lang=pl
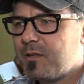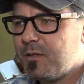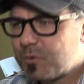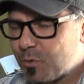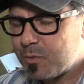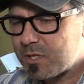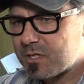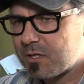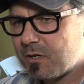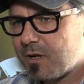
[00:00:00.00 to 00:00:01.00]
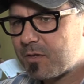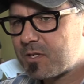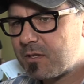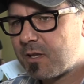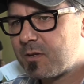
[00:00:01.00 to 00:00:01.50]
I tu myślę, że rola
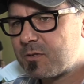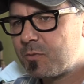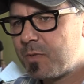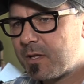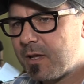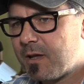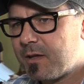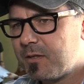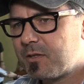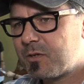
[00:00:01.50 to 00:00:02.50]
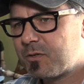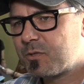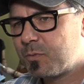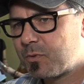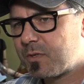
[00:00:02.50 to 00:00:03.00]
właśnie takich osób jak ja i tych
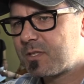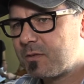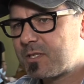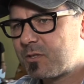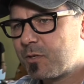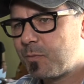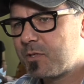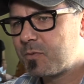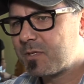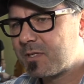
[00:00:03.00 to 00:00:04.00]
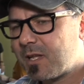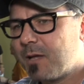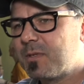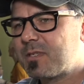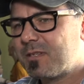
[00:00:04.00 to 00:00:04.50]
osób, które są na stronie Policzmy się
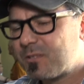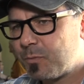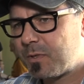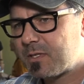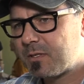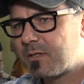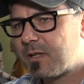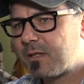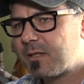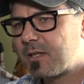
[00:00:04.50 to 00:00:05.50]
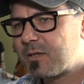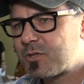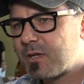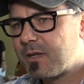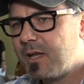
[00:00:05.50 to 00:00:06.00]
zakiem jest super istotna, dlatego
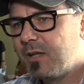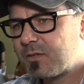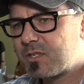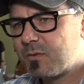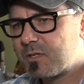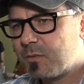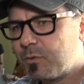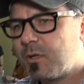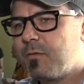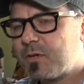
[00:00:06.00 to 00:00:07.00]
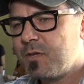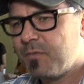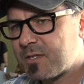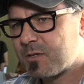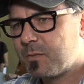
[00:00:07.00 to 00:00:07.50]
że to są osoby, które właśnie
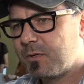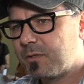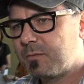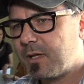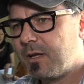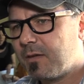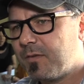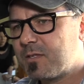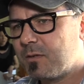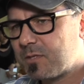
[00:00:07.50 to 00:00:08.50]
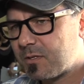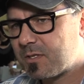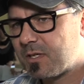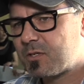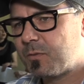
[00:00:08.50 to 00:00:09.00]
wiedzą o tym, tak? Wiedzą, co to
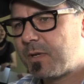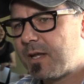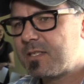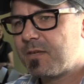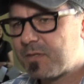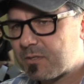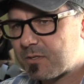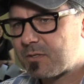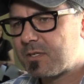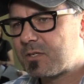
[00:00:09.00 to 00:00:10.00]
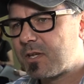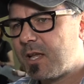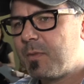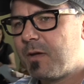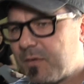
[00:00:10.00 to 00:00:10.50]
znaczy operacje, wiedzą, co to znaczy chemia,